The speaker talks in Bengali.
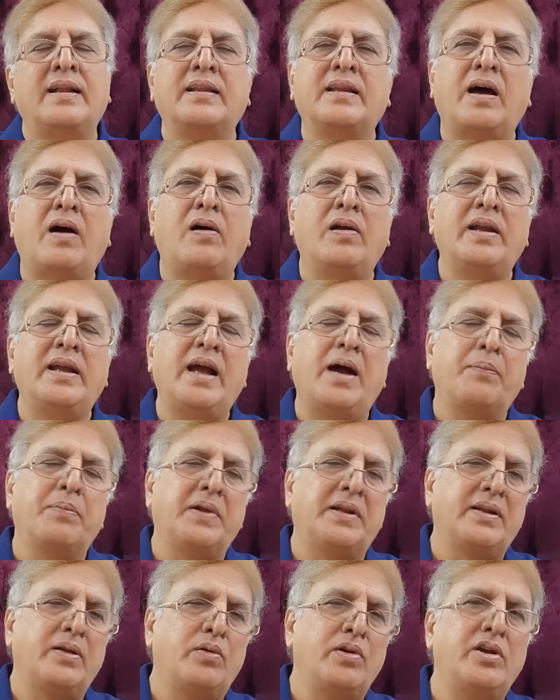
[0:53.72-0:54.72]
তাহলে
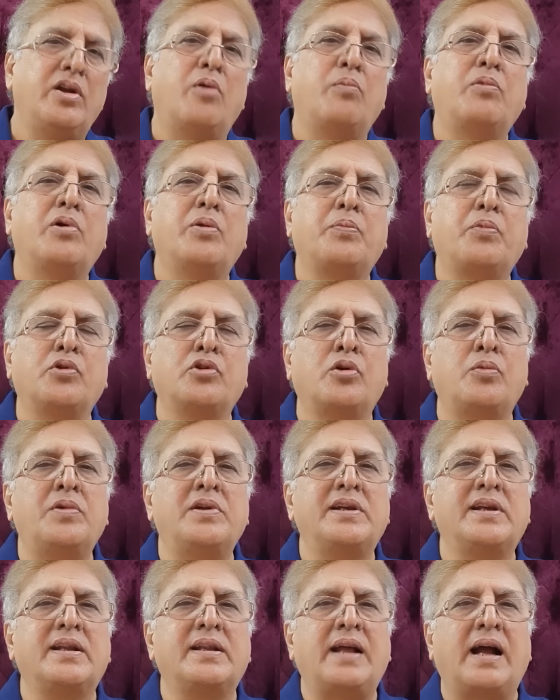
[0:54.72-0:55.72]
আপনাদের ওই নম্বর প্রথমে
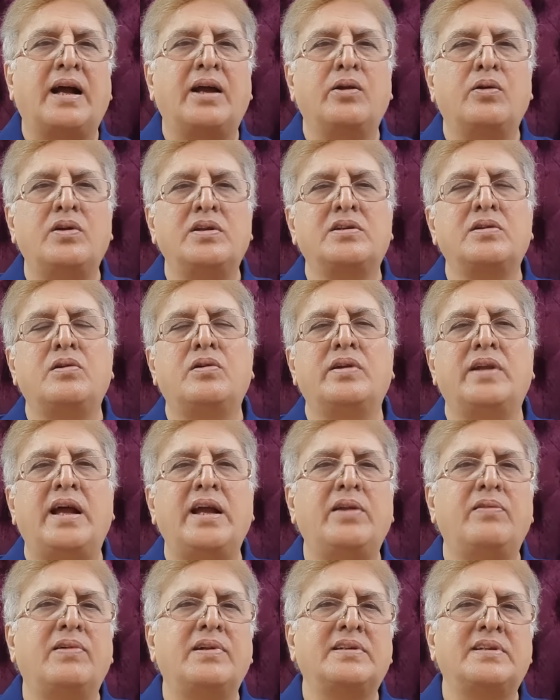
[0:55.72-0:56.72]
যেটা দেখানো হয়েছিল
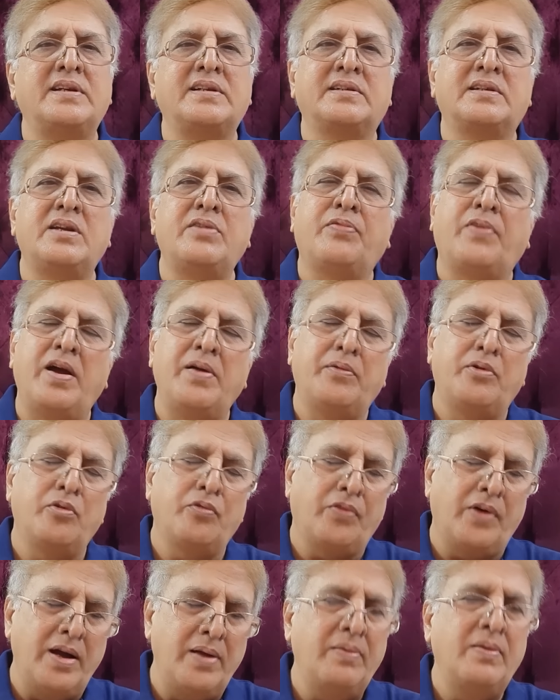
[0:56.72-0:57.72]
নাইন ওয়ান সিক্স থ্রি ফাইভ টু
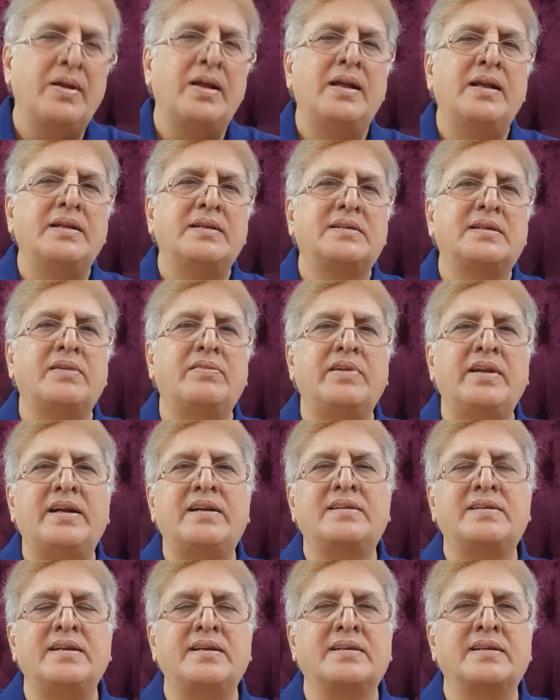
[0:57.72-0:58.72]
ফাইভ সেভেন এইট
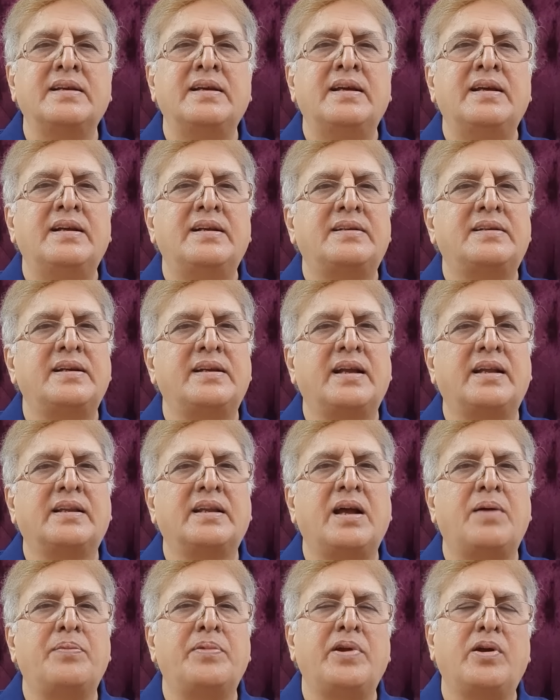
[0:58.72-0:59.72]
সিক্স সেটাতে
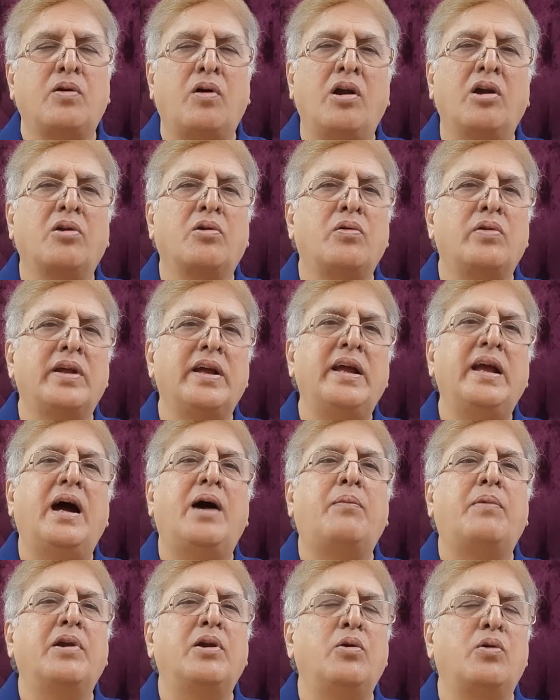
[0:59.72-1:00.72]
আপনি কল করে
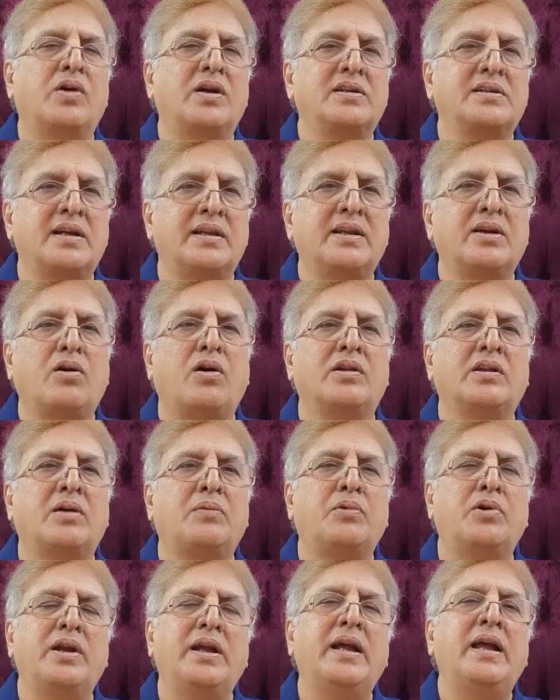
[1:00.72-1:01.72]
আমার লোকের সাথে কথা
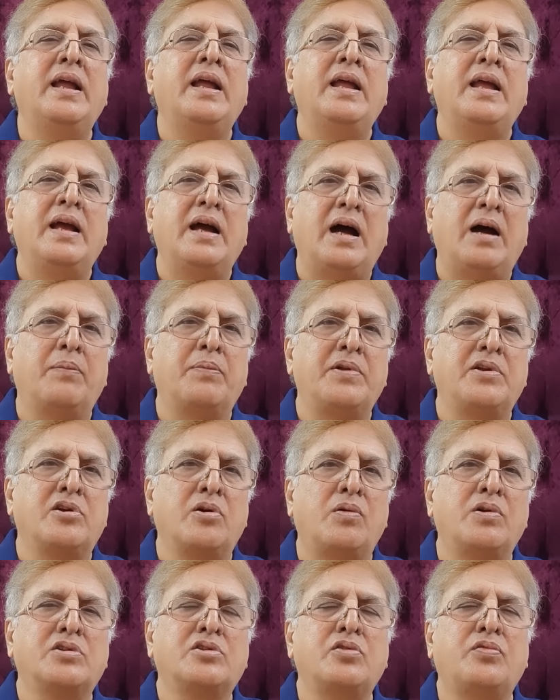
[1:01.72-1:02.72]
বলে আপনি
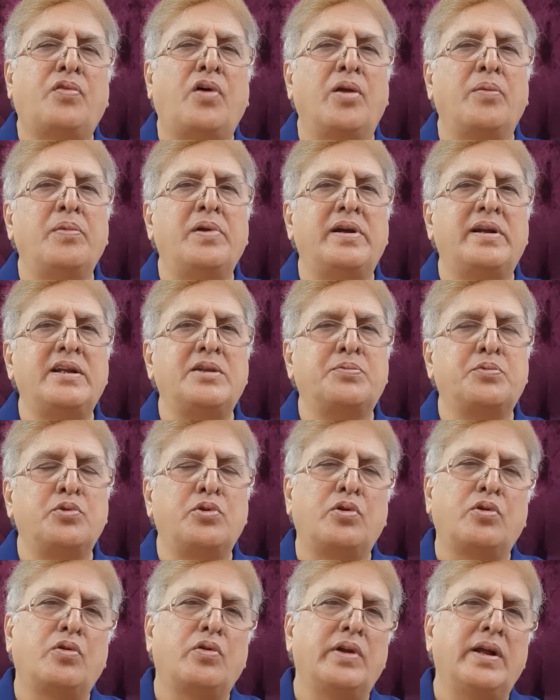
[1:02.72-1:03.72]
সমস্ত ফর্মালিটিস পুরো
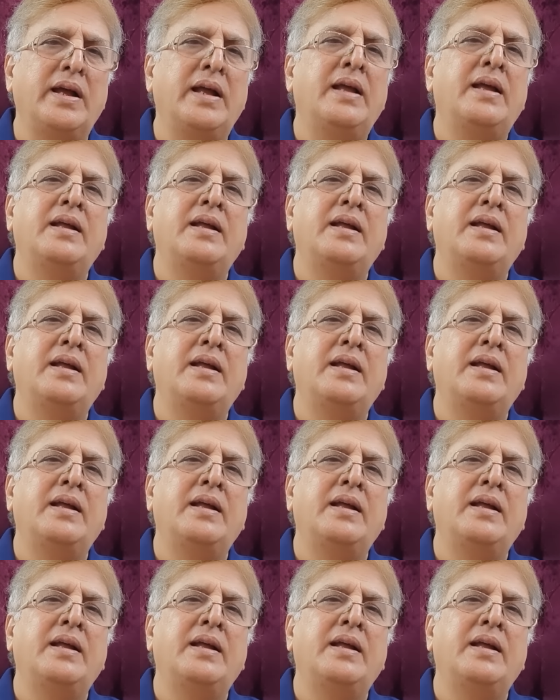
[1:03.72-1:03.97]
করে